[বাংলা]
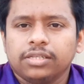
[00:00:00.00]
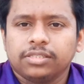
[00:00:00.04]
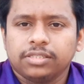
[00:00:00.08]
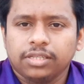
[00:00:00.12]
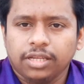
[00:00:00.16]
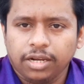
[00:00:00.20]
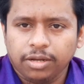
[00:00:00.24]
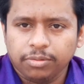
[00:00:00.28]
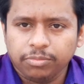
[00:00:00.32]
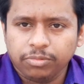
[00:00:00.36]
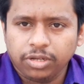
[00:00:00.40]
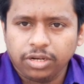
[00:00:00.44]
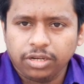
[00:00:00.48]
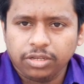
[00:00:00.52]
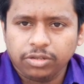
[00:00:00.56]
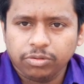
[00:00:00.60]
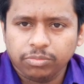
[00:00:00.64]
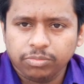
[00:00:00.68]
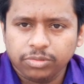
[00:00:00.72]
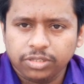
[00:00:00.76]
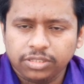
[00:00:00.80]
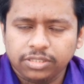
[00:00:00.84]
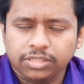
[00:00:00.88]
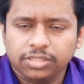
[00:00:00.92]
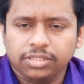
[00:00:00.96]
সালামু আলাইকুম
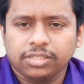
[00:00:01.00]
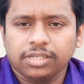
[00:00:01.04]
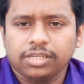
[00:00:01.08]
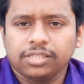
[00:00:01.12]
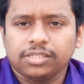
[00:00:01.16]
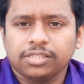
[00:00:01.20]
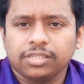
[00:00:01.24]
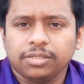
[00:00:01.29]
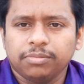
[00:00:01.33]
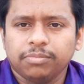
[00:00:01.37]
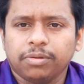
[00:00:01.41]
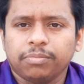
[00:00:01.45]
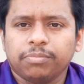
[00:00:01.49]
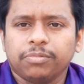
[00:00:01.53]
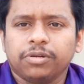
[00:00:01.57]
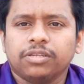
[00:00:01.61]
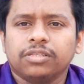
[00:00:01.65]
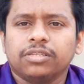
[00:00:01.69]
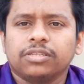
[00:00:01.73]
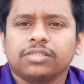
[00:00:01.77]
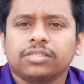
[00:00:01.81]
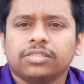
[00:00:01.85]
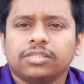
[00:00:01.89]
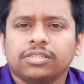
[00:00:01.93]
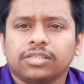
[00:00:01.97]
দিস নাসিম আপনারা
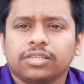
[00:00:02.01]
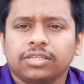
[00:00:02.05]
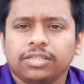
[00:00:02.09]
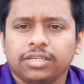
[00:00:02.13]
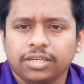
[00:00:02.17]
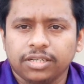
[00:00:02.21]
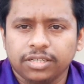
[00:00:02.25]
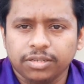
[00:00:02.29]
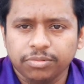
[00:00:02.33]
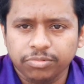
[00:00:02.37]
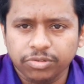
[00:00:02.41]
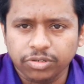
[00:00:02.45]
দেখছেন ক্রিয়েটিভ